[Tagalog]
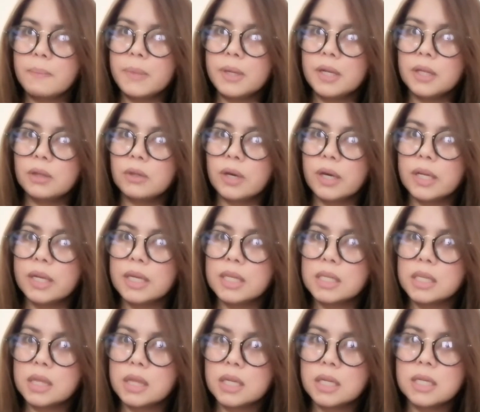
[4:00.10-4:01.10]
kape na to ay
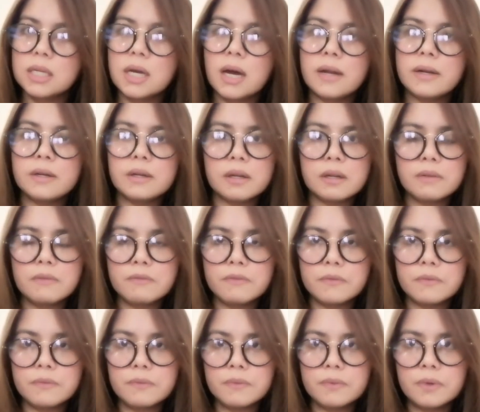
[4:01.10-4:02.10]
nasa 300,
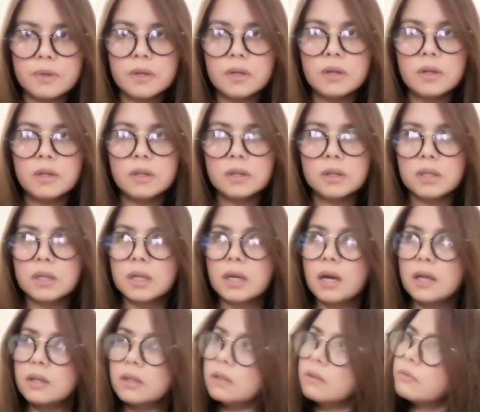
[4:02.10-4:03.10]

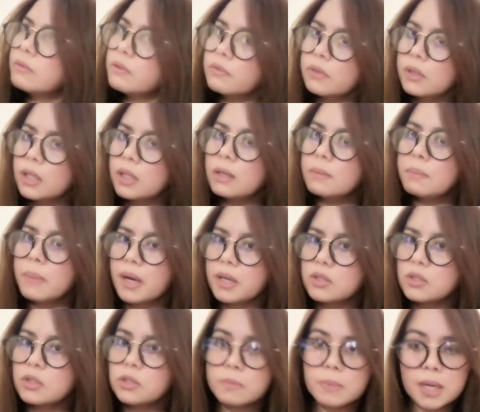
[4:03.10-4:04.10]
350
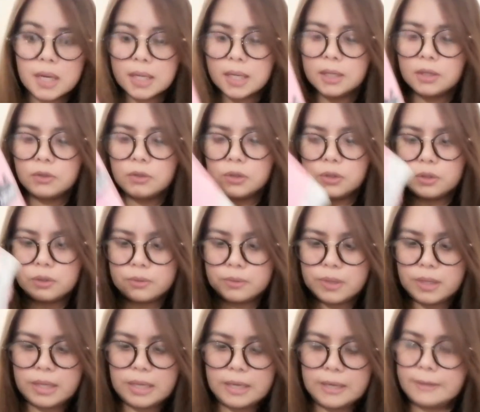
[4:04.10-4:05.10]
pesos, mga ganun.
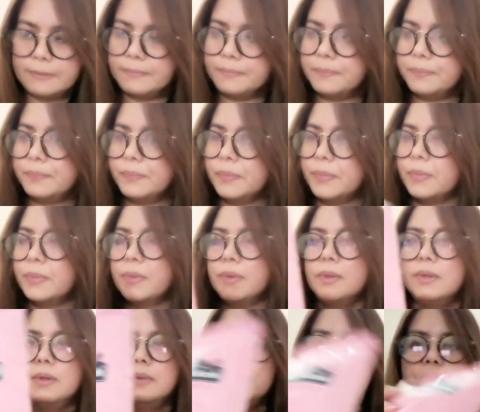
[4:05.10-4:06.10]
Ayan.
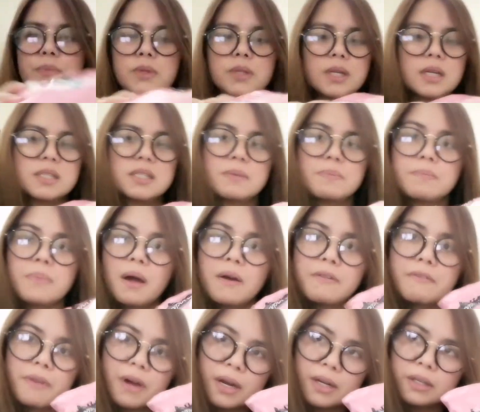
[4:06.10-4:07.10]
Kasi
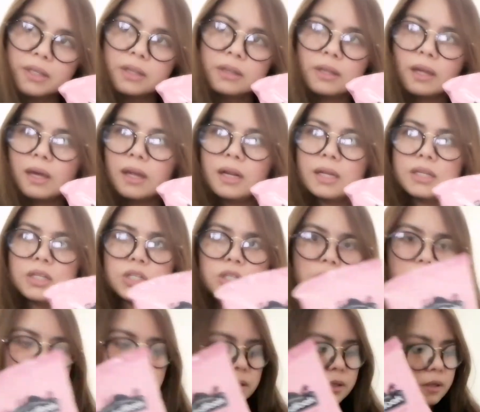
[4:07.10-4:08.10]
500 telly
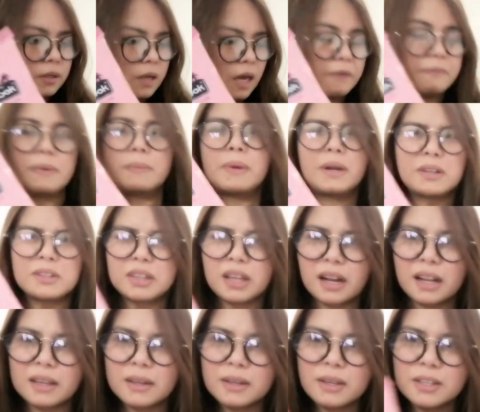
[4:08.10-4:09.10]
siya. Ay, 500
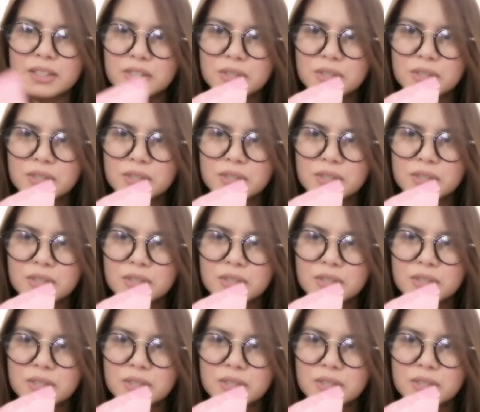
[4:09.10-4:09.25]
telly,